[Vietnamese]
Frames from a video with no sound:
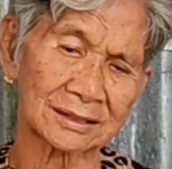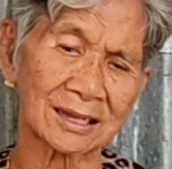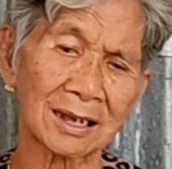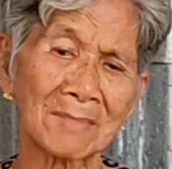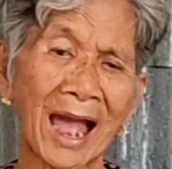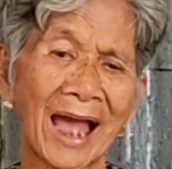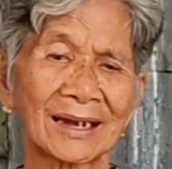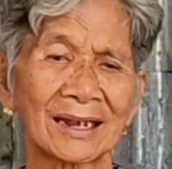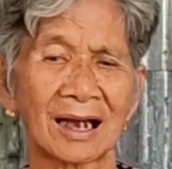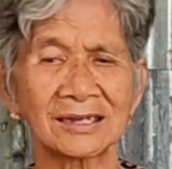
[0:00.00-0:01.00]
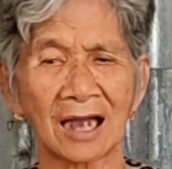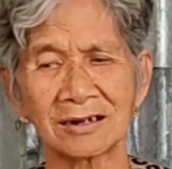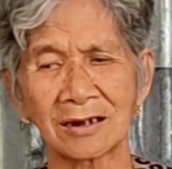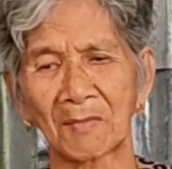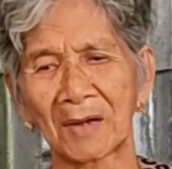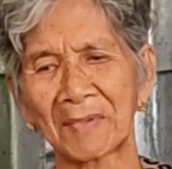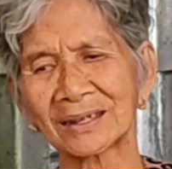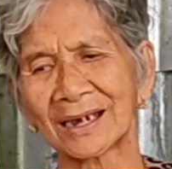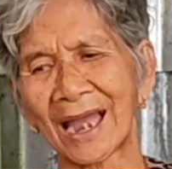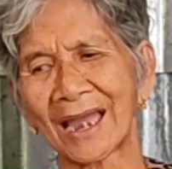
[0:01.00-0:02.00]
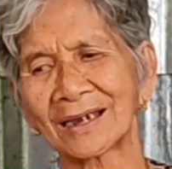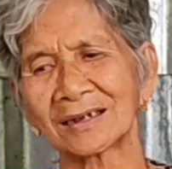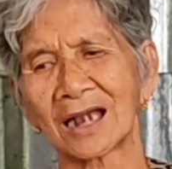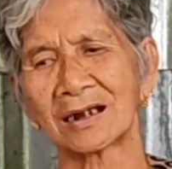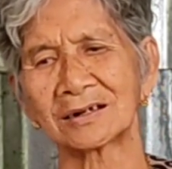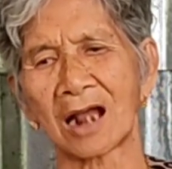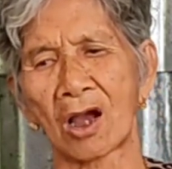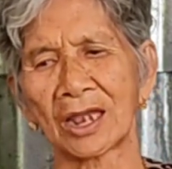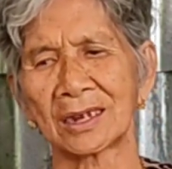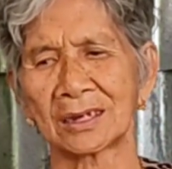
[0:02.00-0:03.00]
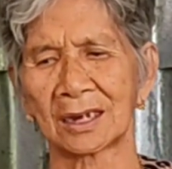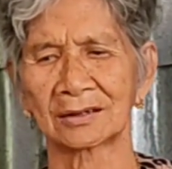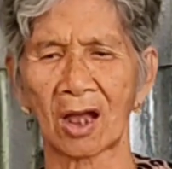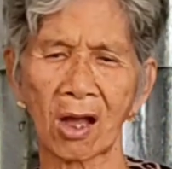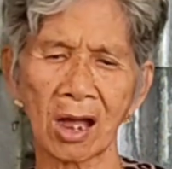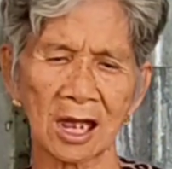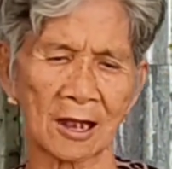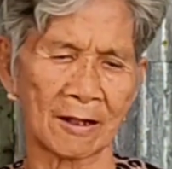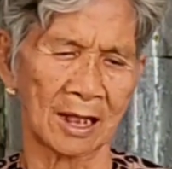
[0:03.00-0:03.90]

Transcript: thì tháng 3 này khởi sự rồi mà mới tháng 2 khởi sự rồi đó